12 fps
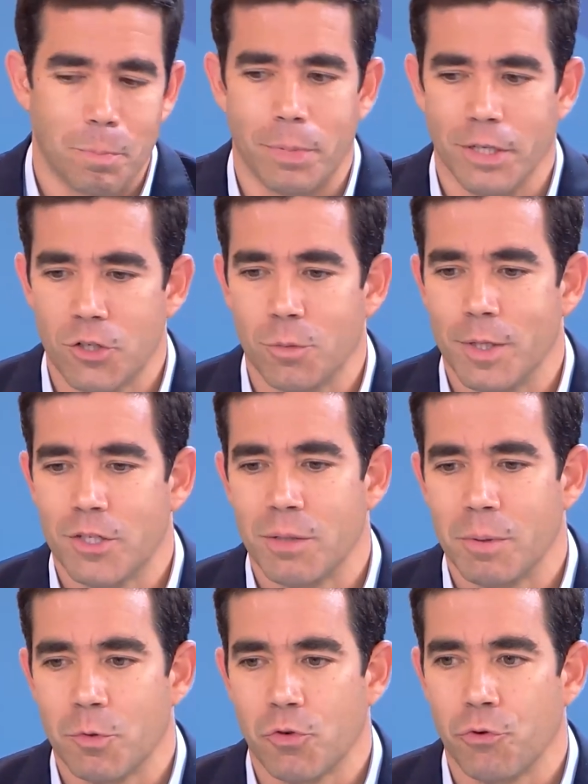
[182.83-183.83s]
neste momento
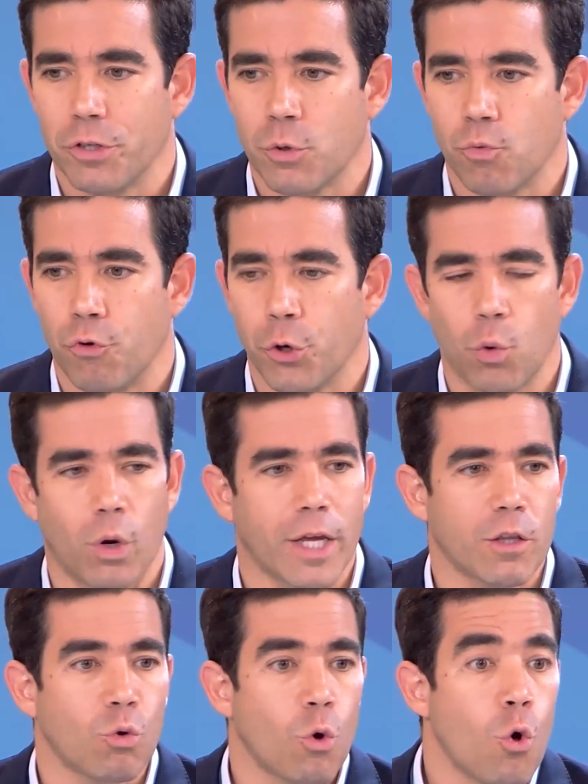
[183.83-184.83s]
sabemos que foi, que foi
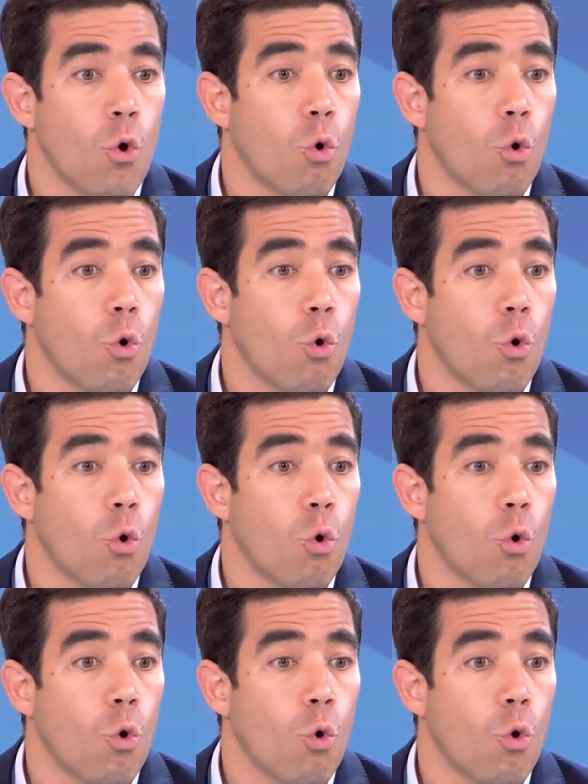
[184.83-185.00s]
correto,